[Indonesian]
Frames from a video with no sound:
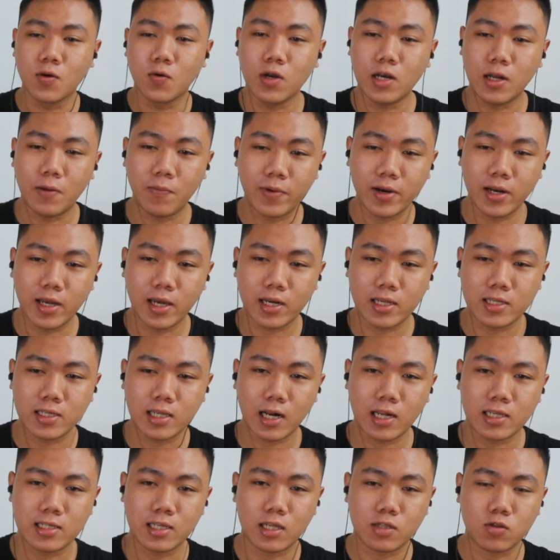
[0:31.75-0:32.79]
Gue dapet dari
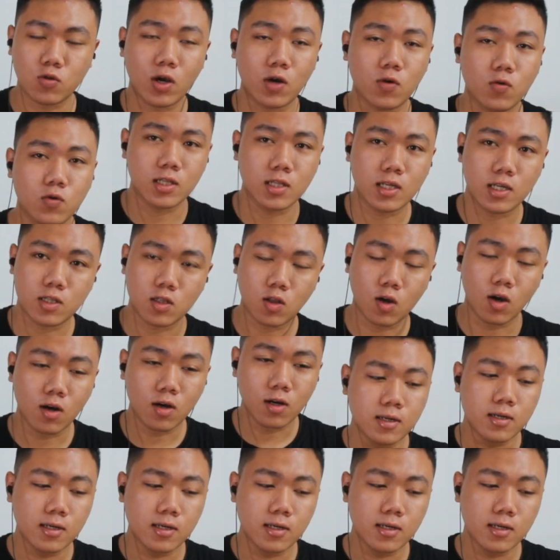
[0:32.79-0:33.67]
salah satu akun TikTok.